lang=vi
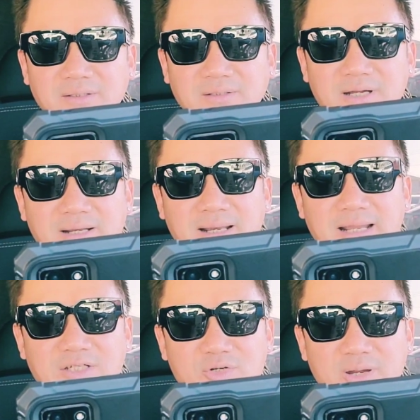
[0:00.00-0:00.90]
trên
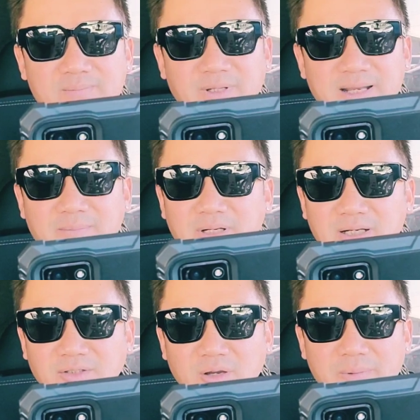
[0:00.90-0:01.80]
livestream thì Đàm Vĩnh
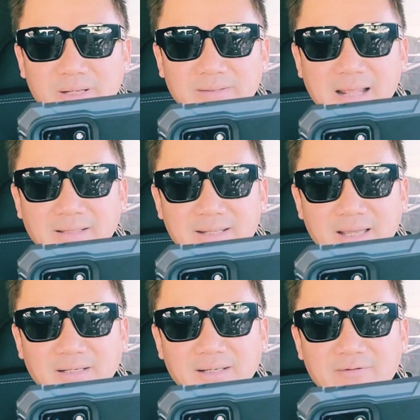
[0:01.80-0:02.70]
Hưng cho biết đang tiến
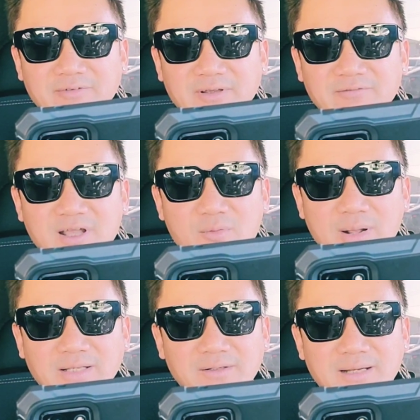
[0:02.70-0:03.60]
hành làm việc với cơ
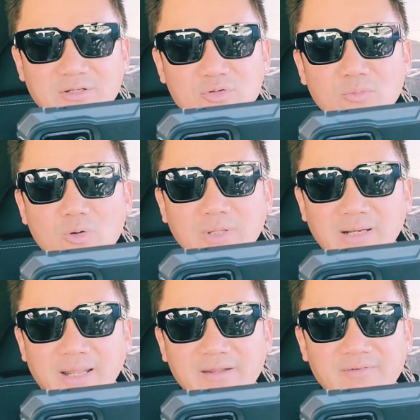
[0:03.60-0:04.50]
quan chức năng suốt 4 tháng
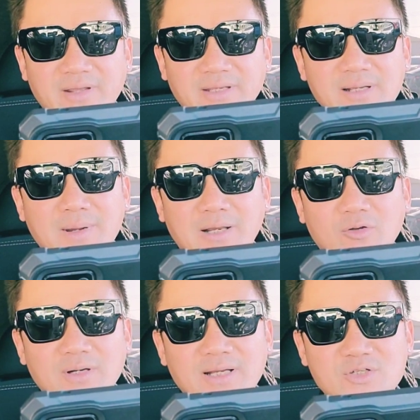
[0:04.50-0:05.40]
nay về những cái bình
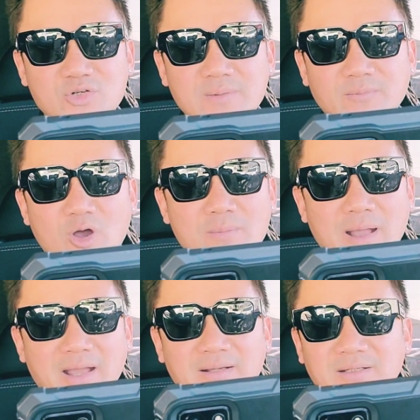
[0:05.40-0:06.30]
luận livestream thóa
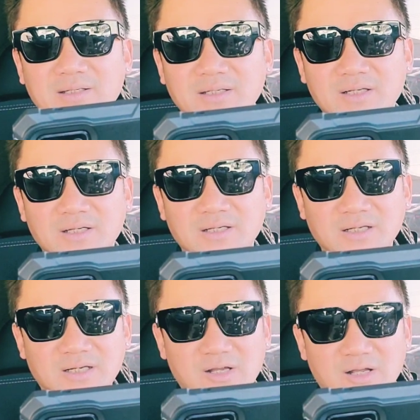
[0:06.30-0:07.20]
mạ
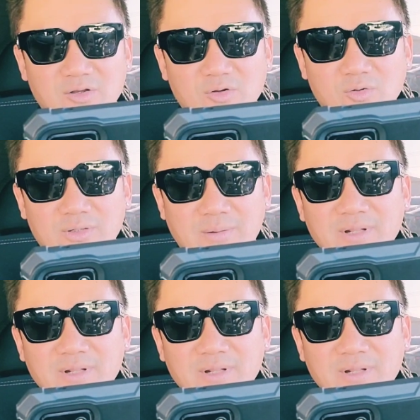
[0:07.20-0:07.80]
à, của Đàm Vĩnh